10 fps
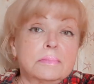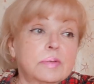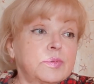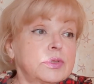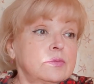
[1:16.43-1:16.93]

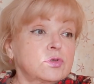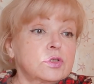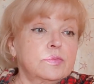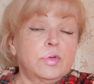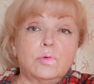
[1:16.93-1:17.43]
А потому
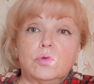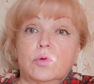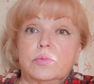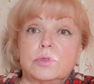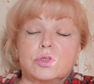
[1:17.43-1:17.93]
что мне
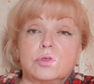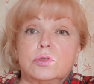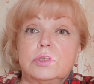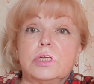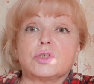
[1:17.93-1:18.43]
удобно. Что...
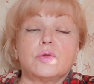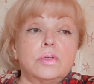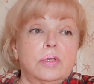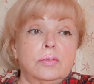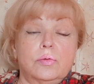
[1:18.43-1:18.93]
На что
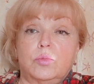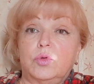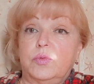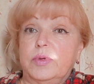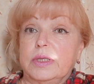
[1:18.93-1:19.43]
я ее
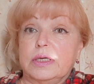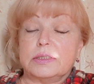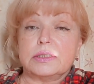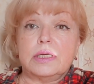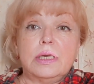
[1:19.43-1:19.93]
буду
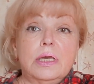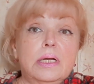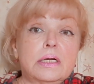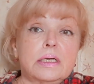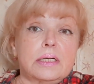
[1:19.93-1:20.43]
менять?
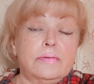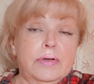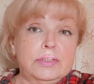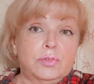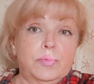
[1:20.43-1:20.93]

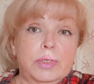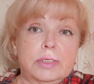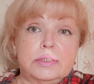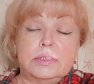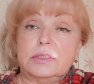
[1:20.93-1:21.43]
Кровать у
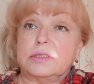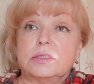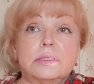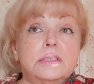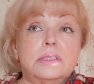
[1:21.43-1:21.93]
меня здесь
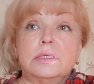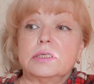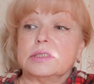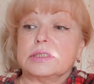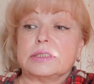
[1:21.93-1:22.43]

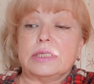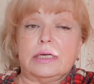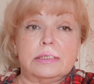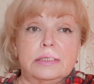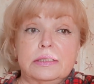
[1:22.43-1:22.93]
не
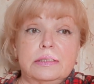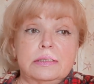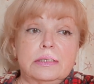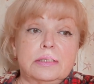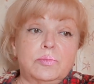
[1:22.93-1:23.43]
станет.
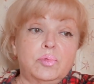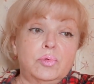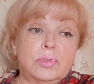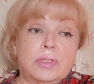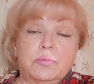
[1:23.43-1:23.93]
Это
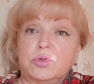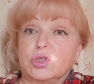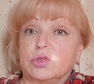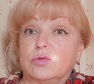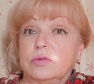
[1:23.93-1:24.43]
будет абы
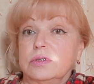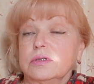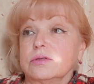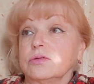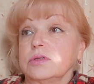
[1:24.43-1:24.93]
что. Да
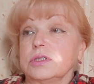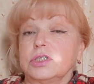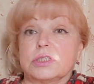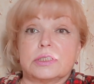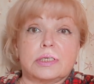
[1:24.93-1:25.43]
кто это
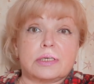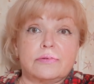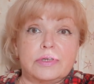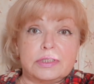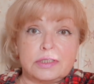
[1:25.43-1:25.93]
сейчас на
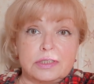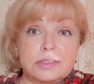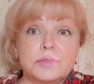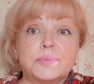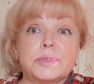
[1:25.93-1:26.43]
кроватях-то
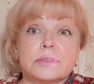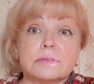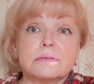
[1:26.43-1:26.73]
спит?